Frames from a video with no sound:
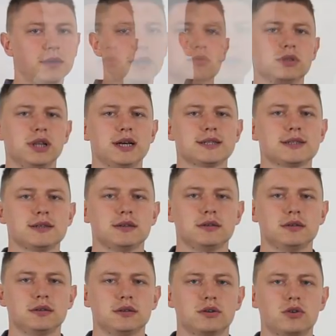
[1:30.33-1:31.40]
У глаз,
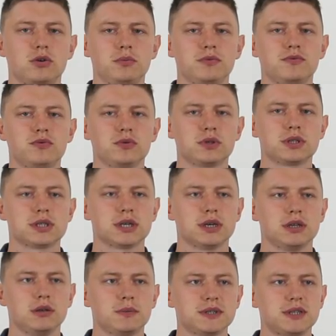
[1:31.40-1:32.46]
кроме
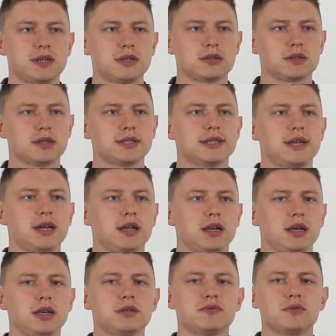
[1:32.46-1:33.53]
функции непосредственно
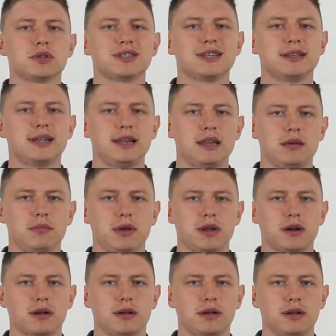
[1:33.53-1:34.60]
зрения, есть функция
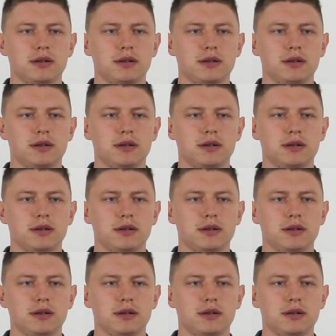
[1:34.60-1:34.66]
дальномера,